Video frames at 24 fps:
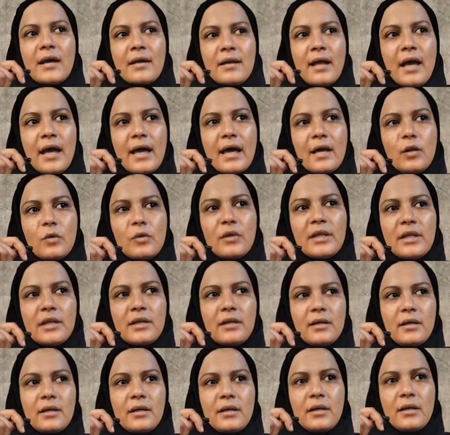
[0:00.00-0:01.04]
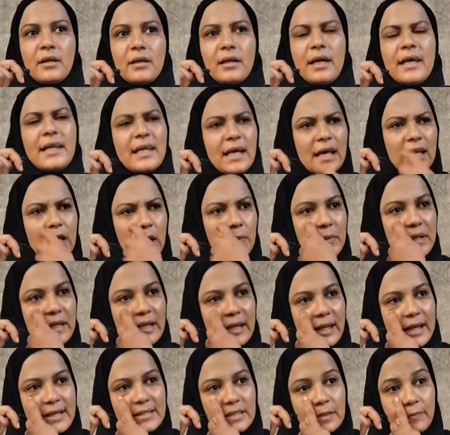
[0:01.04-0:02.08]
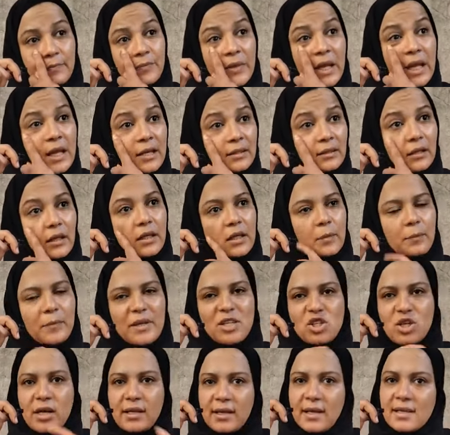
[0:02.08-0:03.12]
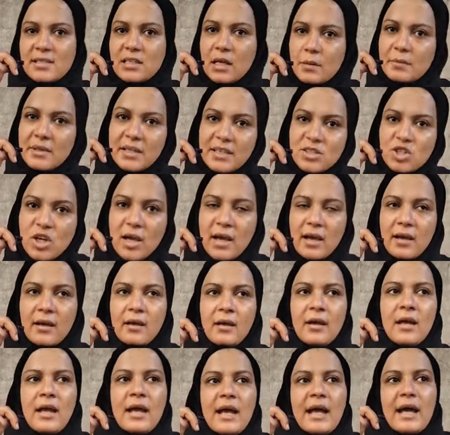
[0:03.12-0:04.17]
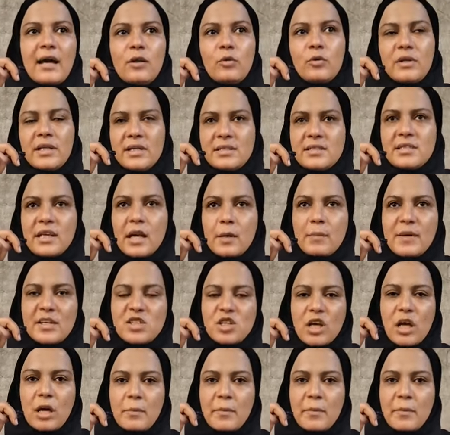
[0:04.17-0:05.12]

راح قالوا لي آه، احنا هنعمل اللازم طيب ماشي انا عايزه اعمل اشاعه قالوا لي انت جايبه اشاعه